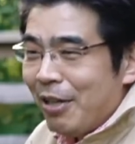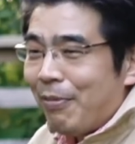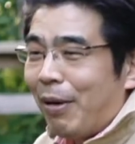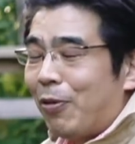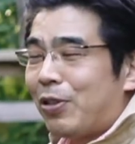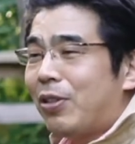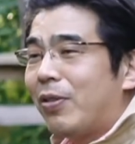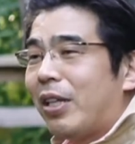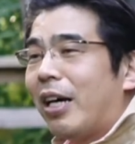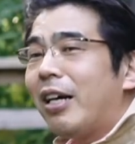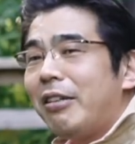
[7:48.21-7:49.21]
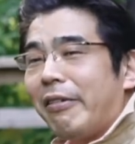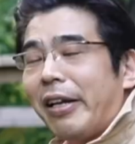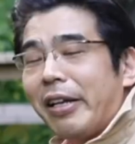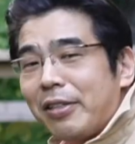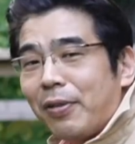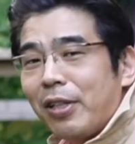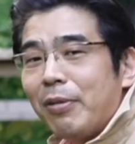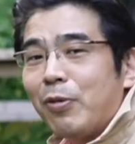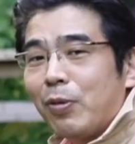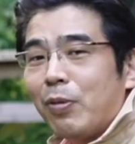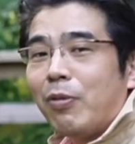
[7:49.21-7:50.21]
まあ、もちろん中にはねそれで
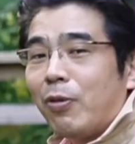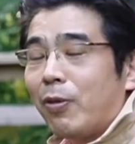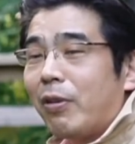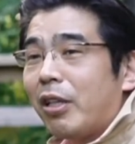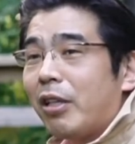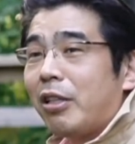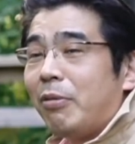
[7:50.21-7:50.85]
ももう俺はね